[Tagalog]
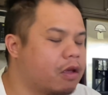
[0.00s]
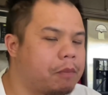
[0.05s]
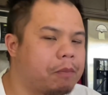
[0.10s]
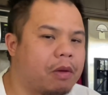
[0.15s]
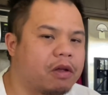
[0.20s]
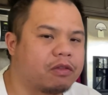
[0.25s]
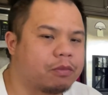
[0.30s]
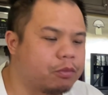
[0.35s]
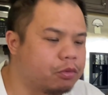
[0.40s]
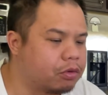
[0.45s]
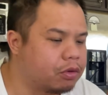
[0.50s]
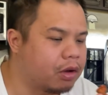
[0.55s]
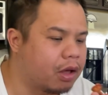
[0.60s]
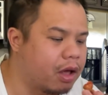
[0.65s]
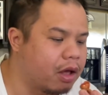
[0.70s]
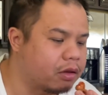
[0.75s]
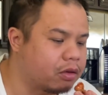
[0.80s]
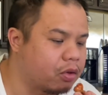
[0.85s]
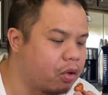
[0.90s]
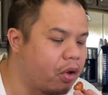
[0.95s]
fast food
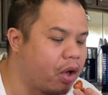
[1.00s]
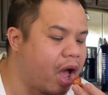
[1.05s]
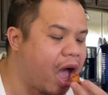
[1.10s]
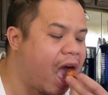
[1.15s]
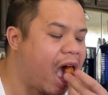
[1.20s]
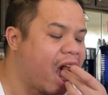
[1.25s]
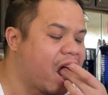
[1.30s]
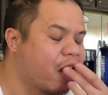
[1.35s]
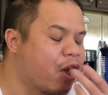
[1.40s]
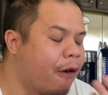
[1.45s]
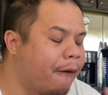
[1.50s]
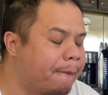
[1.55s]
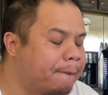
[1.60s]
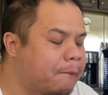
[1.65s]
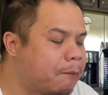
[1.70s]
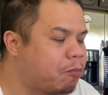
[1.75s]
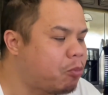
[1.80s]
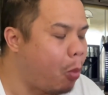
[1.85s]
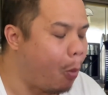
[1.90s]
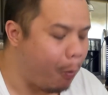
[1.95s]
na nga to.
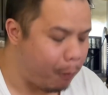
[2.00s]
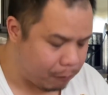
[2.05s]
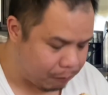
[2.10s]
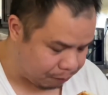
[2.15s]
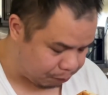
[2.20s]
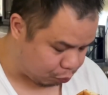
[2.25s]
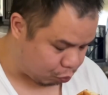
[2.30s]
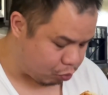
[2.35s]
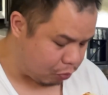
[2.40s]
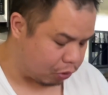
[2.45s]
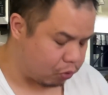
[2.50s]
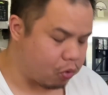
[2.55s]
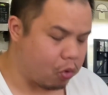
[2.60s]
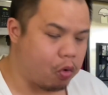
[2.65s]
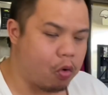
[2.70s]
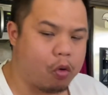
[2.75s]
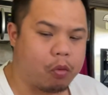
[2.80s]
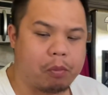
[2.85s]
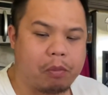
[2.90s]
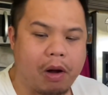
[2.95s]

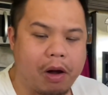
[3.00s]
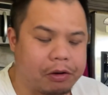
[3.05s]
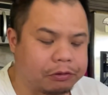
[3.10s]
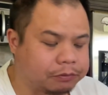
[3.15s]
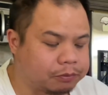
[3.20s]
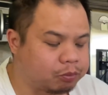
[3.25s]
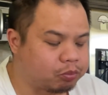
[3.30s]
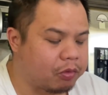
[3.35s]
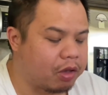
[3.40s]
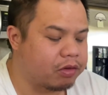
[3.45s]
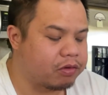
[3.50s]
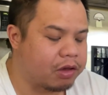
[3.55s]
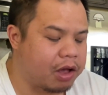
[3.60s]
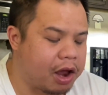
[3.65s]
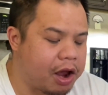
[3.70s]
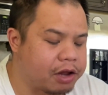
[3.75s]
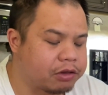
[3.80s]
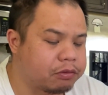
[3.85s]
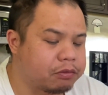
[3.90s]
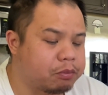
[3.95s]
magkukook pa. At
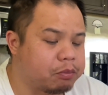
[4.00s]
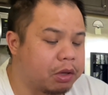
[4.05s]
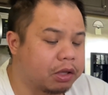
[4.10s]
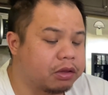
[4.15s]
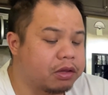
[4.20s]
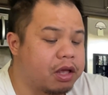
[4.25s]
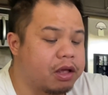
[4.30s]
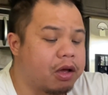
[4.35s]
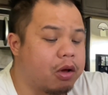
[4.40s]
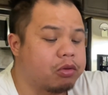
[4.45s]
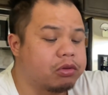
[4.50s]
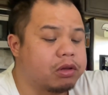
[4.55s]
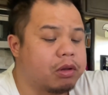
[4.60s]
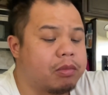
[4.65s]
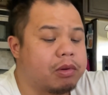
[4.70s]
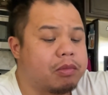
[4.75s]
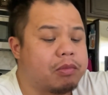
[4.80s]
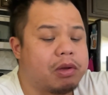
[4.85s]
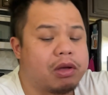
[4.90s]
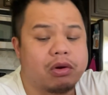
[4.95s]
saka pag take out
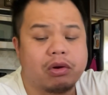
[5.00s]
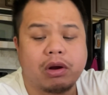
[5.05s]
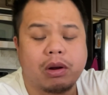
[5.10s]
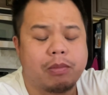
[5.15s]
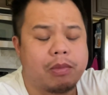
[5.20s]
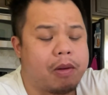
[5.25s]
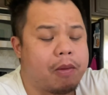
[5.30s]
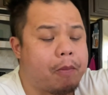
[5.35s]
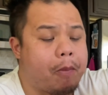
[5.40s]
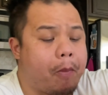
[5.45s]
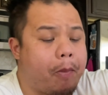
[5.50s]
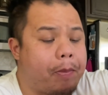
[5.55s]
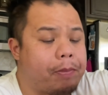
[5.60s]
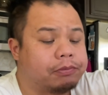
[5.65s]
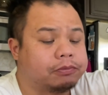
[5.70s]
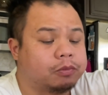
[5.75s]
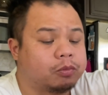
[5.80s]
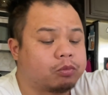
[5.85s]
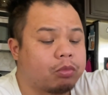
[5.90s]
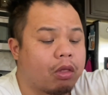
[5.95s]
naman meron namang
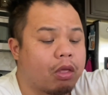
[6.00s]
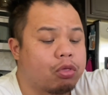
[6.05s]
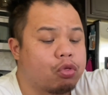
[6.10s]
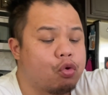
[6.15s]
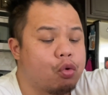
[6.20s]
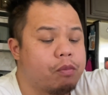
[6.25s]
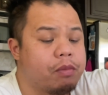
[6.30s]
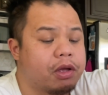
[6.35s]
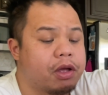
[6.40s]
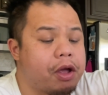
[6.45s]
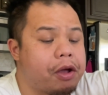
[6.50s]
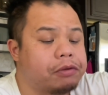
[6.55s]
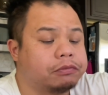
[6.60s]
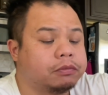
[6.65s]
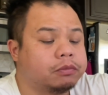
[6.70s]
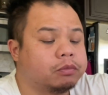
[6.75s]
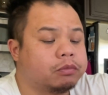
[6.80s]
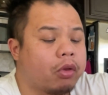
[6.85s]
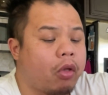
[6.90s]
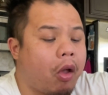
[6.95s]
tubig eh.
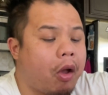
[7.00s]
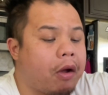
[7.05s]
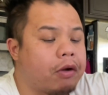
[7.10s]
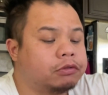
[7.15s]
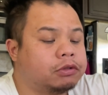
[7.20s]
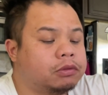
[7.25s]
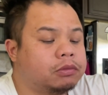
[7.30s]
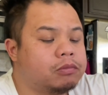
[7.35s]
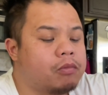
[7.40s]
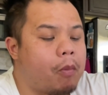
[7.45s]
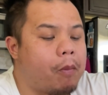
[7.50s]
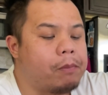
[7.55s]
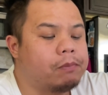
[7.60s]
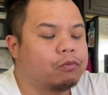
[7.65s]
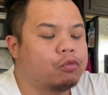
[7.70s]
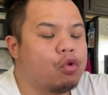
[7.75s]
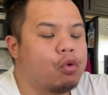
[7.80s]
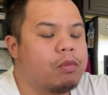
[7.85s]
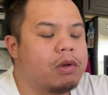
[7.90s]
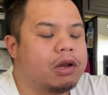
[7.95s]

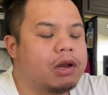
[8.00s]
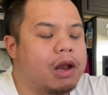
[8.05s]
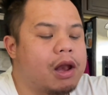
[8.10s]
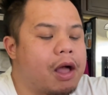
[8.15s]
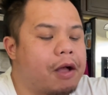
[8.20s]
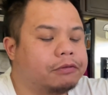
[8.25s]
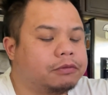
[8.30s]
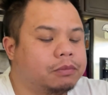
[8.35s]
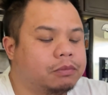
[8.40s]
Tubig na lang.